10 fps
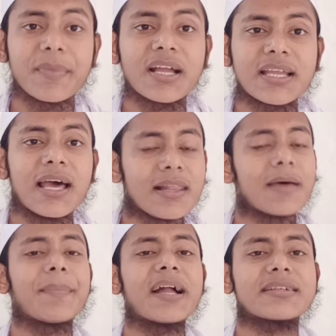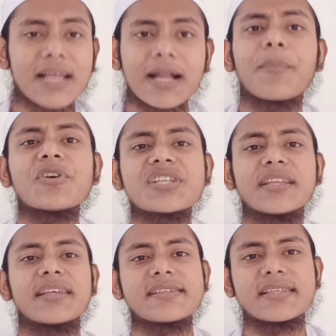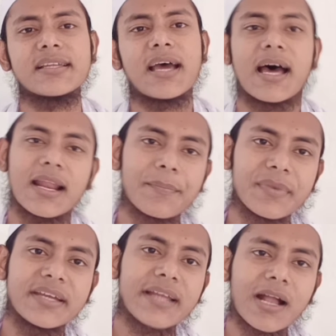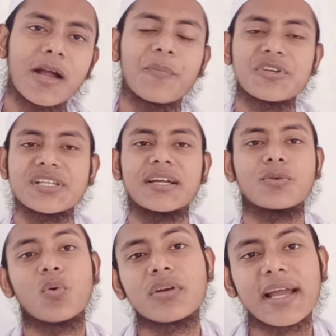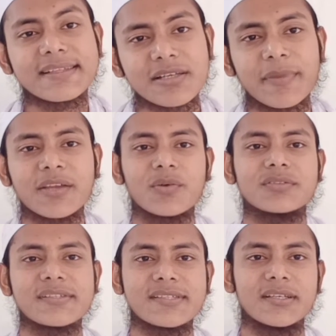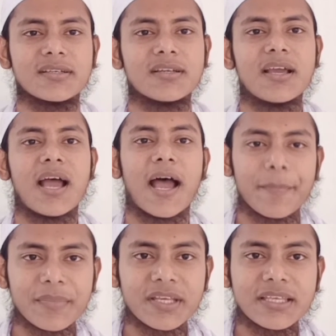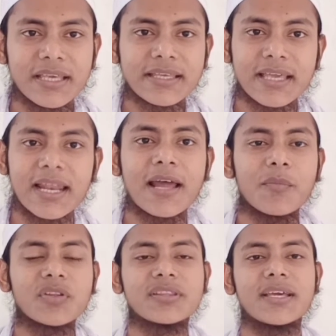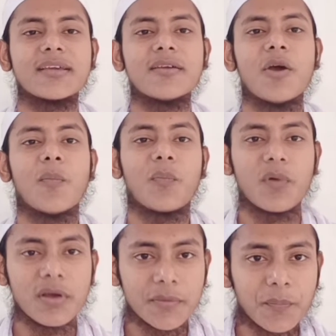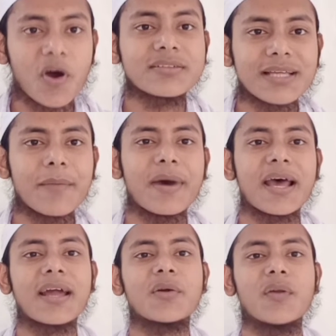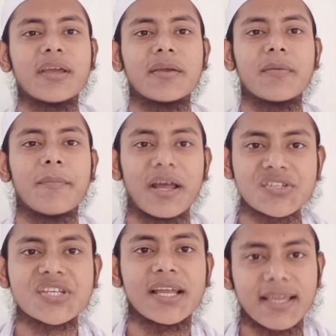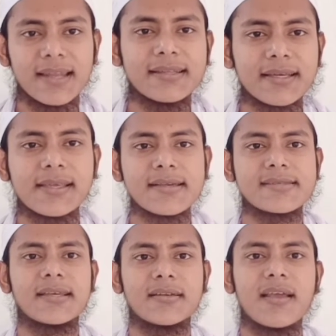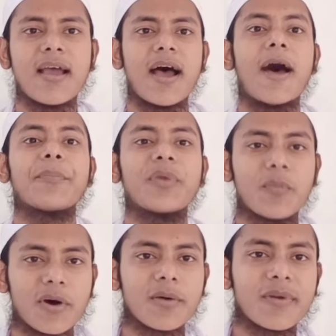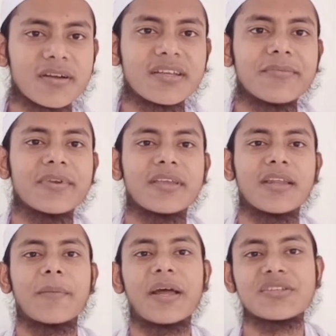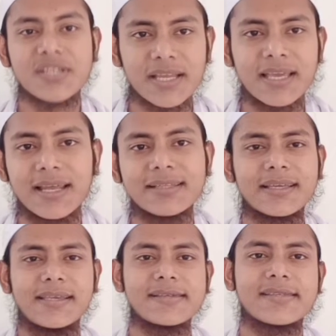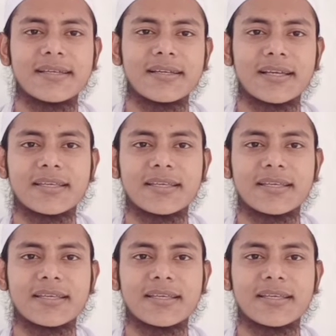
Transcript: আপনাকে আল্লাহ পাক টাকা পয়সা দিয়েছেন আর আপনি এই টাকা পয়সা কোন কাজে ব্যয় করতেছেন আপনি কি এই খেলার মধ্যে পর্দা ভাড়া করে মানুষকে খেলা দেখিয়েছেন আপনি বড় বড় টিভি কিনে মানুষকে খেলা দেখিয়েছেন